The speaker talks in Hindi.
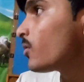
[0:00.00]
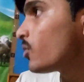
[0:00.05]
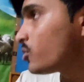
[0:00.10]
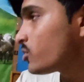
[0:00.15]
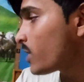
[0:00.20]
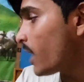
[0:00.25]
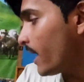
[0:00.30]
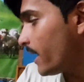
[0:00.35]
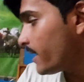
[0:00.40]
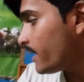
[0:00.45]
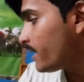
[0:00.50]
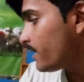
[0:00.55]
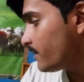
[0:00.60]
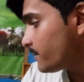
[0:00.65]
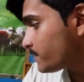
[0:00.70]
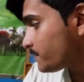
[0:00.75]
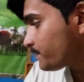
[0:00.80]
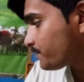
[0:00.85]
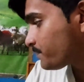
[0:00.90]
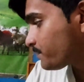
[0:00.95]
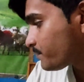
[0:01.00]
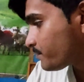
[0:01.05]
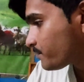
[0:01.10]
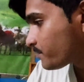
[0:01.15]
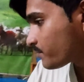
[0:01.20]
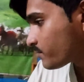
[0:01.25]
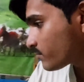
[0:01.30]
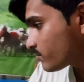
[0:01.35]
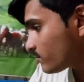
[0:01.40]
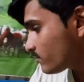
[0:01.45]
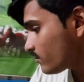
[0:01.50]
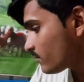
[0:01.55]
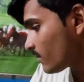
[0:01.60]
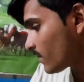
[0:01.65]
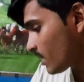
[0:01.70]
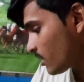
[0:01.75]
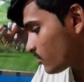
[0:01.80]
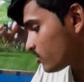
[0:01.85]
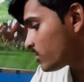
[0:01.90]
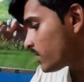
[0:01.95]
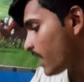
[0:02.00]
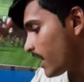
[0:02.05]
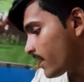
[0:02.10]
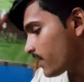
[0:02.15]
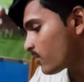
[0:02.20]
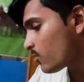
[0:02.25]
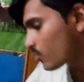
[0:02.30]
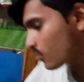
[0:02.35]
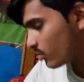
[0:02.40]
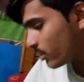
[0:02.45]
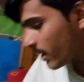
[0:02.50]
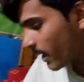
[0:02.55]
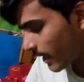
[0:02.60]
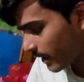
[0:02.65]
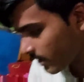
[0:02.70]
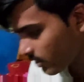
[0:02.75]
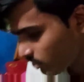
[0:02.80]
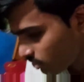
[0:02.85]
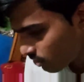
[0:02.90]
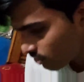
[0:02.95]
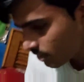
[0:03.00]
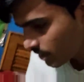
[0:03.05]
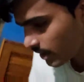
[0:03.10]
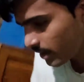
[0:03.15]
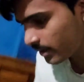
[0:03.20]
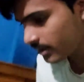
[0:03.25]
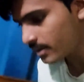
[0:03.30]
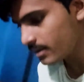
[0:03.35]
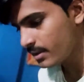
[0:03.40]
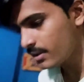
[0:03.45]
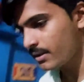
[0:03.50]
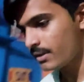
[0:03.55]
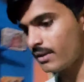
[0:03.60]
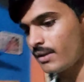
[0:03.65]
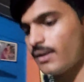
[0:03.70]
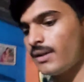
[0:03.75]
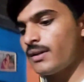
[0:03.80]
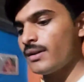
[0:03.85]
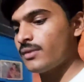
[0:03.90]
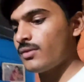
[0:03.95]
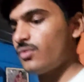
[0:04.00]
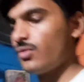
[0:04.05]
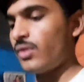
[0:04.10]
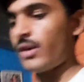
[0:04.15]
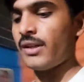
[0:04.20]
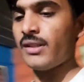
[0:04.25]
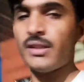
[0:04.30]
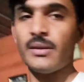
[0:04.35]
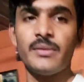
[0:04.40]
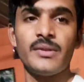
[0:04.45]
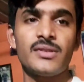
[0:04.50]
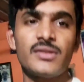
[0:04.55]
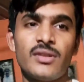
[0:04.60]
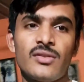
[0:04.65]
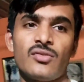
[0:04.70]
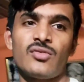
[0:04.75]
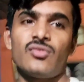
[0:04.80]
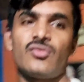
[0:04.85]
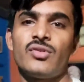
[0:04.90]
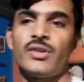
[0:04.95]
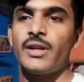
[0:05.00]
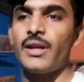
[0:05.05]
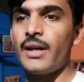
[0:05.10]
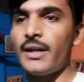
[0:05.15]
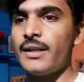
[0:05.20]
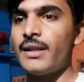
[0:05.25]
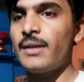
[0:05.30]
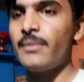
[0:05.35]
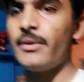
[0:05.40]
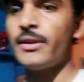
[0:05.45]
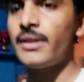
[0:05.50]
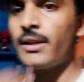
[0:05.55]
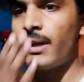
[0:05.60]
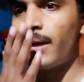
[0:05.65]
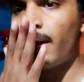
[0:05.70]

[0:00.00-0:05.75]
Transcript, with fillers: कुछ खाएगी कुछ लाना कुरकुरे खाएगी कुरकुरे तो गाइस अभी इसको कुरकुरे खाने का मन